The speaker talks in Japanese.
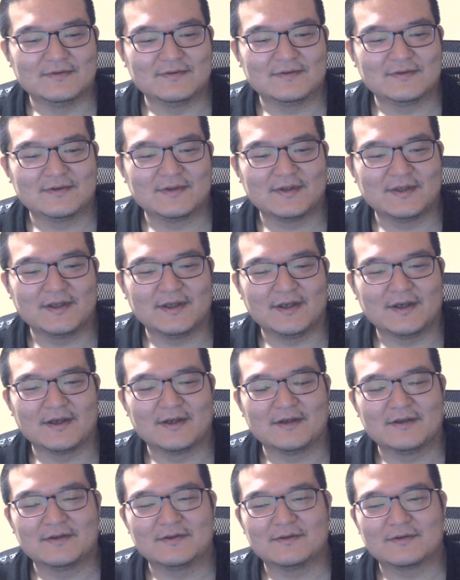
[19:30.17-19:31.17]
で、
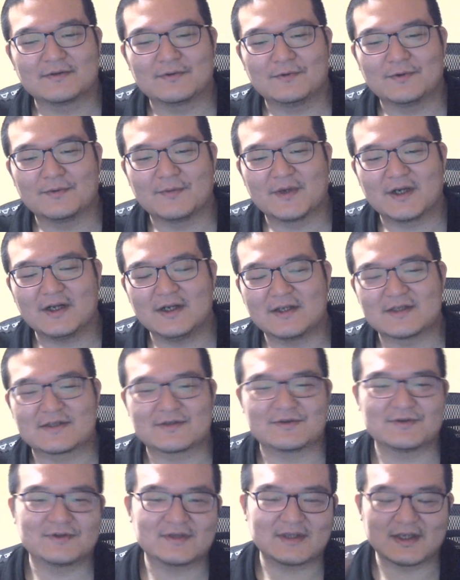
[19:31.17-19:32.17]
これメガネ
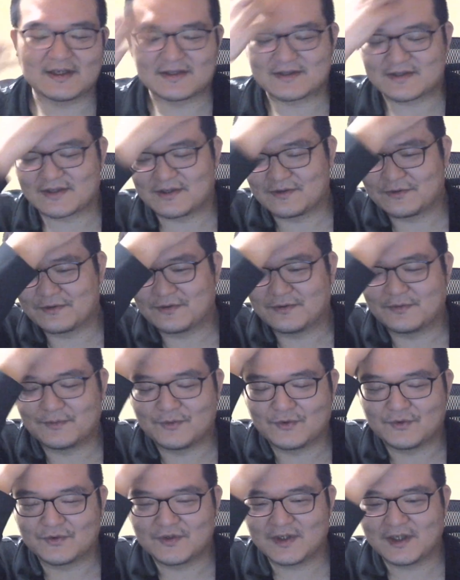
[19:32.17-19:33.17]
作ったんですけど、
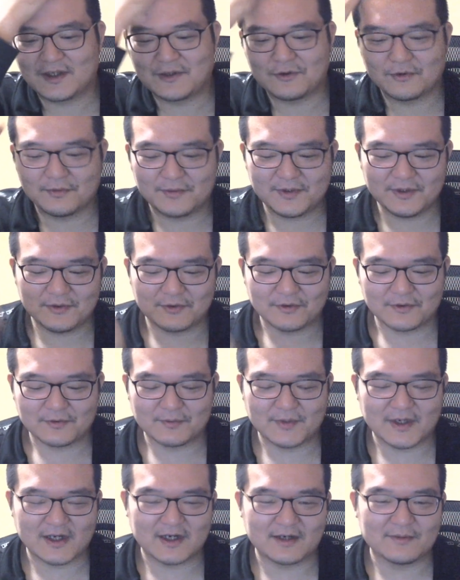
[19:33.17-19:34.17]
もうで予備の
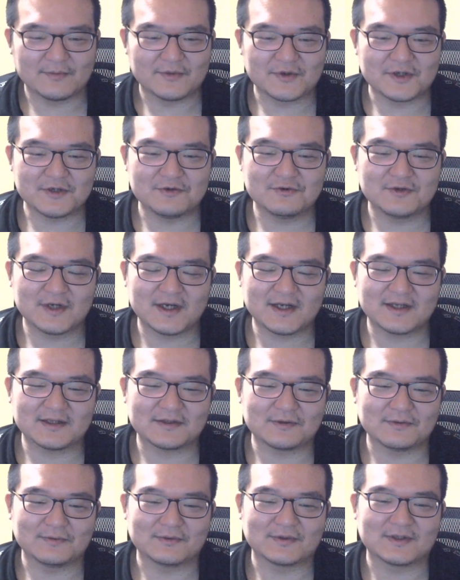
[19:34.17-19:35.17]
メガネもいるな
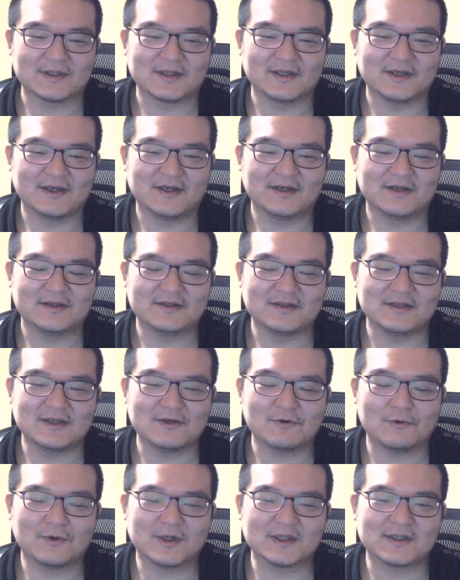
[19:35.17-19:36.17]
と思ってに
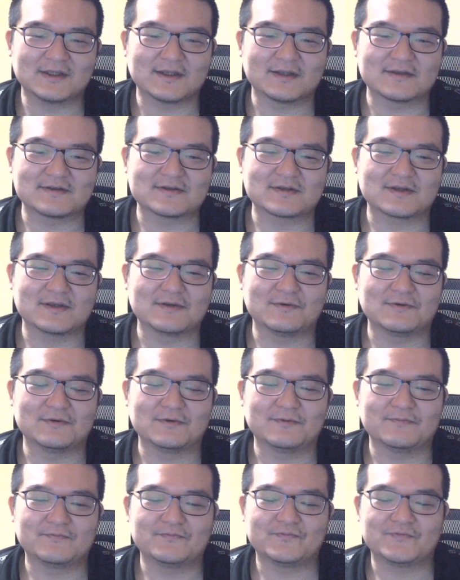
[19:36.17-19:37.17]
こ買ったんですけど、
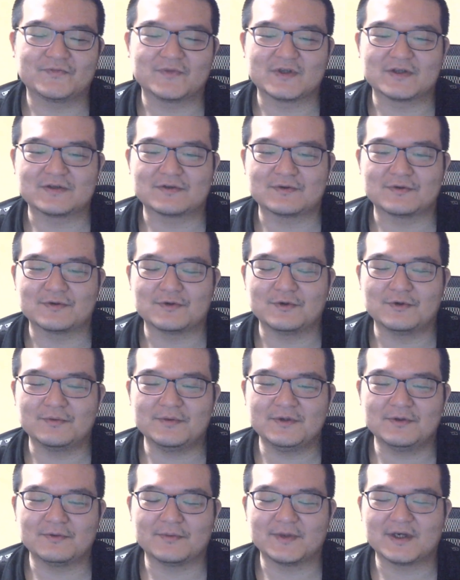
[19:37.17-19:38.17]
その予
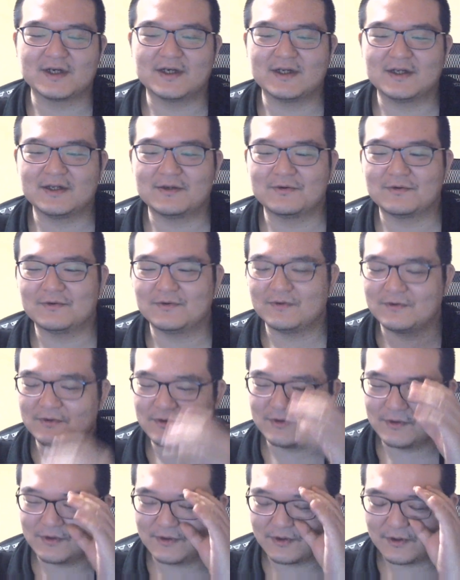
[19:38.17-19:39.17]
備のメガネの方
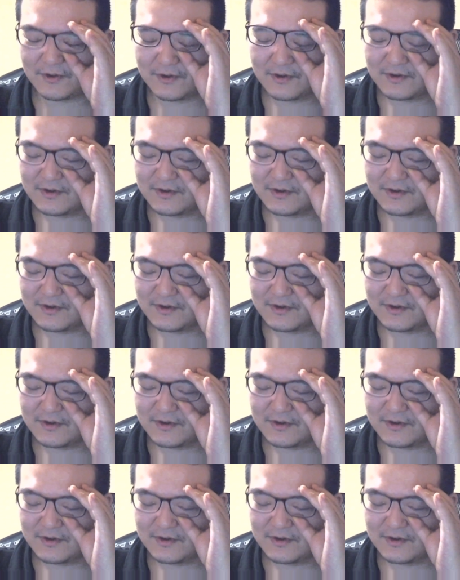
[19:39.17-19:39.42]
を、